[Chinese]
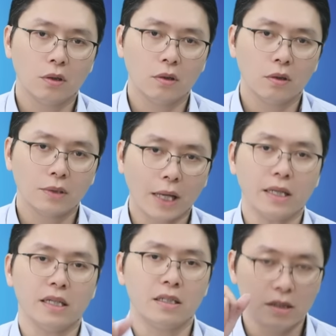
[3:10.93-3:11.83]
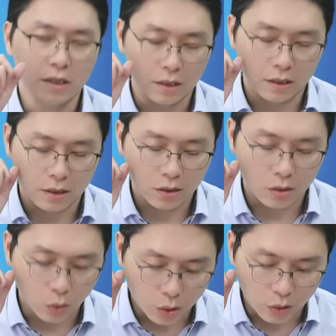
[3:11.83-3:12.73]
它一定
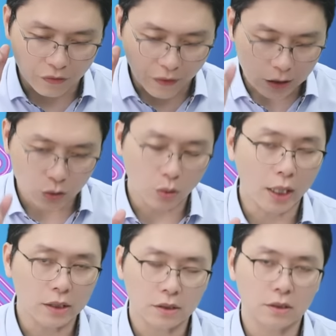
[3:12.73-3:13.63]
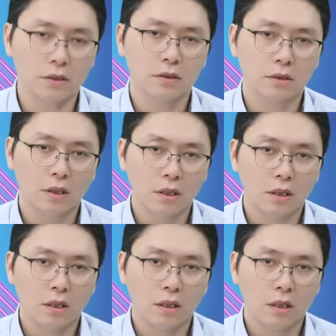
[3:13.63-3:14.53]
会有法说行情。嗯，
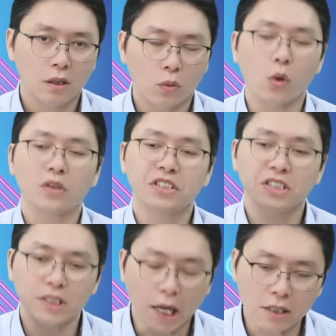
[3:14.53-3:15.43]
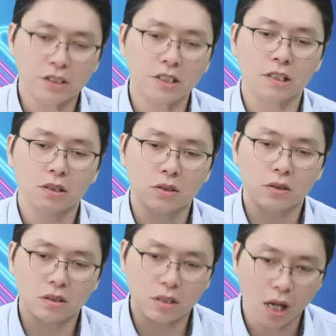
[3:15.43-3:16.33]
我相信。
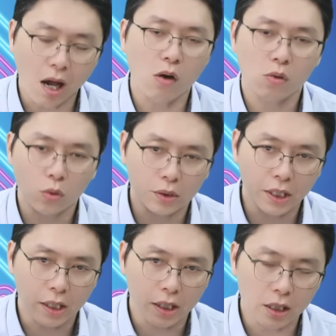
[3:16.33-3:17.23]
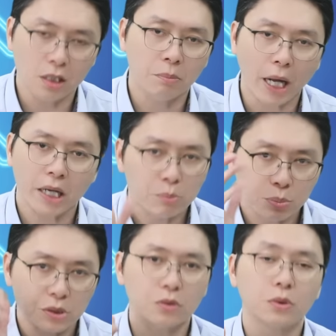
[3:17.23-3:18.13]
超过那个一零八零
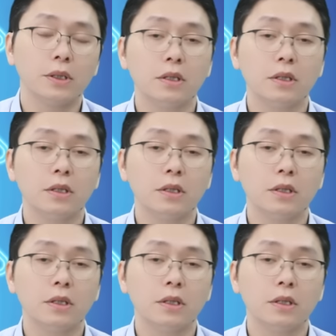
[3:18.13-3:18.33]
不是问题，